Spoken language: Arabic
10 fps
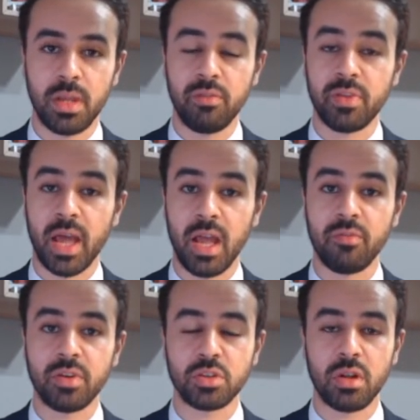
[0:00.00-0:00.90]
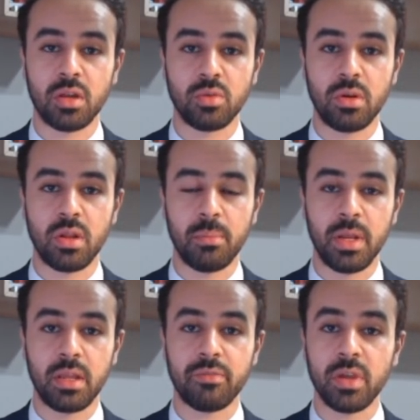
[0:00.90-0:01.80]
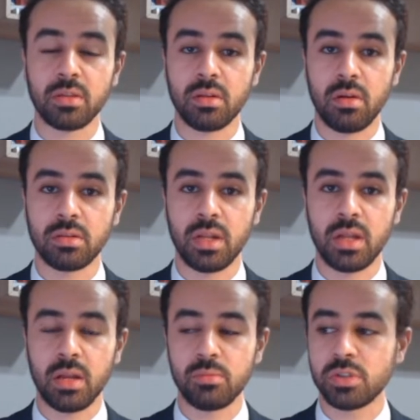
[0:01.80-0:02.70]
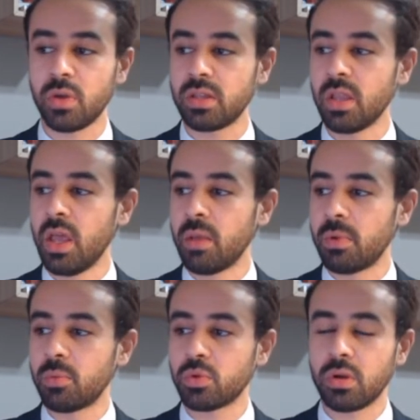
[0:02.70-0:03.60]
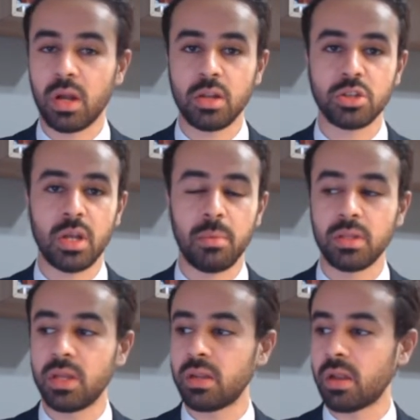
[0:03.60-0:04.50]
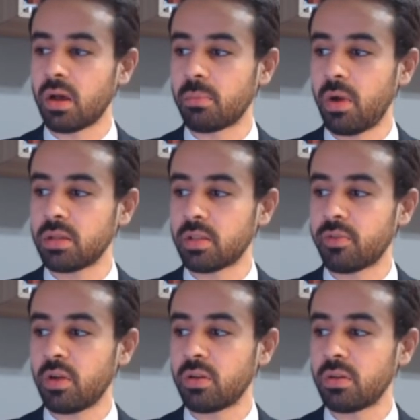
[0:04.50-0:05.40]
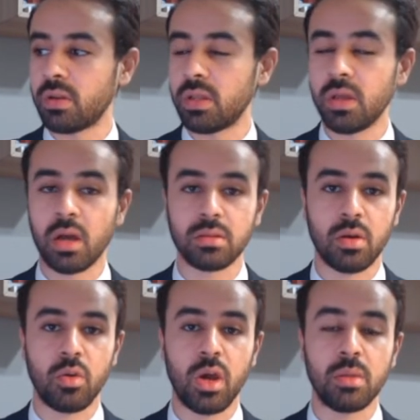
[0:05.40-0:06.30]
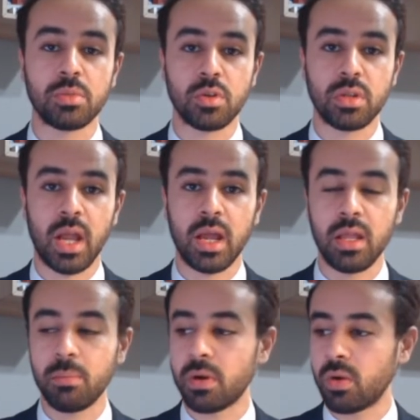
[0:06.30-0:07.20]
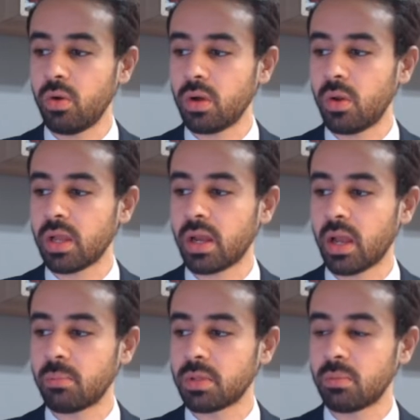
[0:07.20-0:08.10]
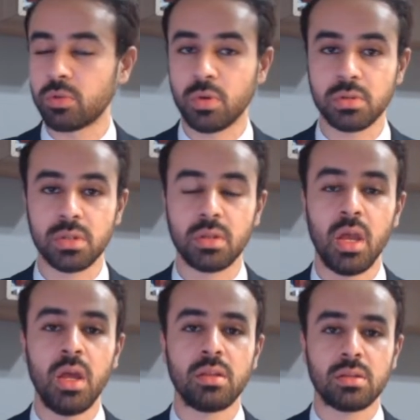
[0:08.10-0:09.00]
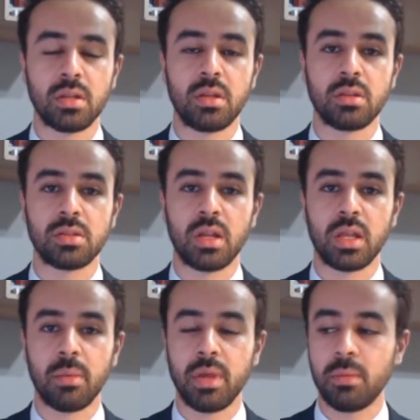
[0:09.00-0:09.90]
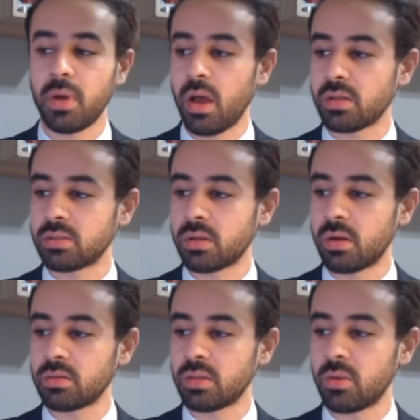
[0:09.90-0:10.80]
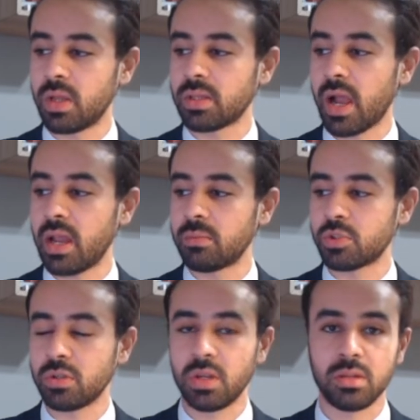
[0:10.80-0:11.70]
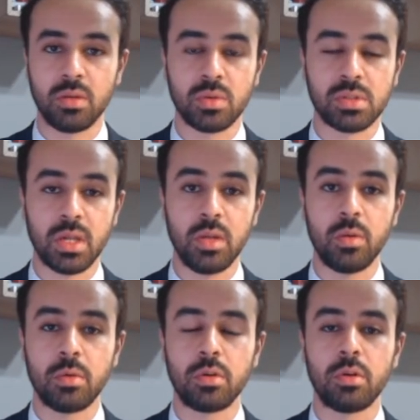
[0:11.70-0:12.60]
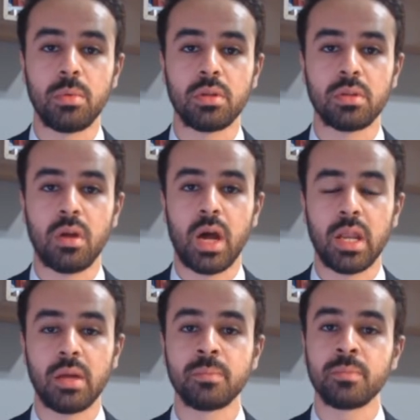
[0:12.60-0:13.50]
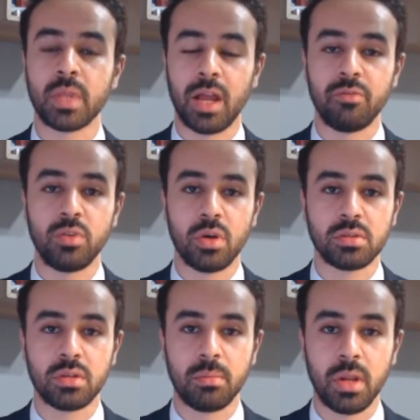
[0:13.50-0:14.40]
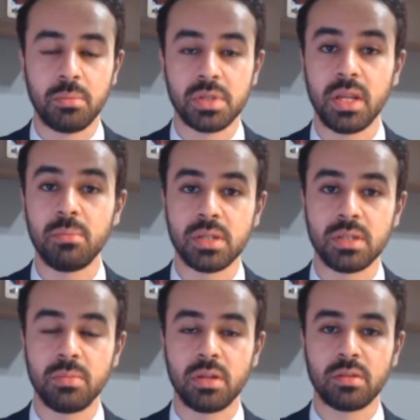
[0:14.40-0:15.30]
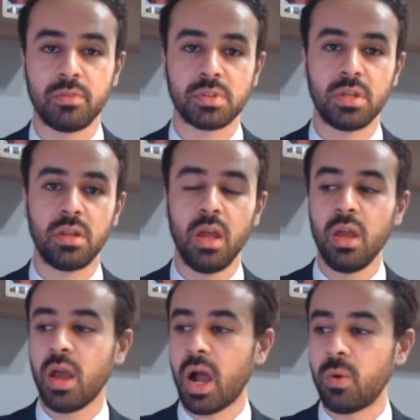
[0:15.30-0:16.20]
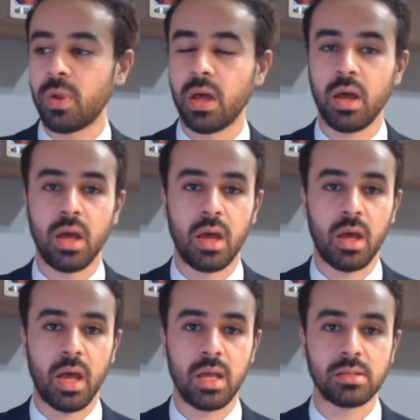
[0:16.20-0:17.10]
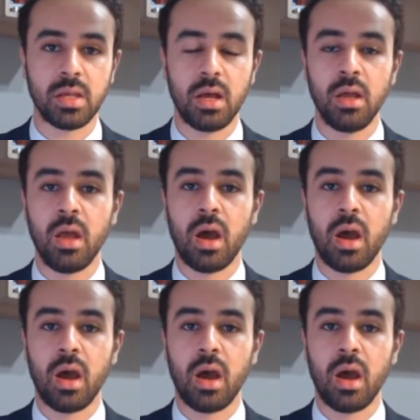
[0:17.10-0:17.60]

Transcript: في حال فشل الدولار الامريكي في اختراق تلك المستويات من المتوقع ان نشهد عمليه جني ارباح تدفع للتراجع الى المستويات الحاليه مره اخرى ولكن على المدى المتوسط تظل النظرة الإيجابية مع استقرار التداولات أعلى مستوى 92 ويمكنكم الاطلاع على الفيديو الصادر بالأمس للمزيد من التفاصيل حول آه، هذا آه،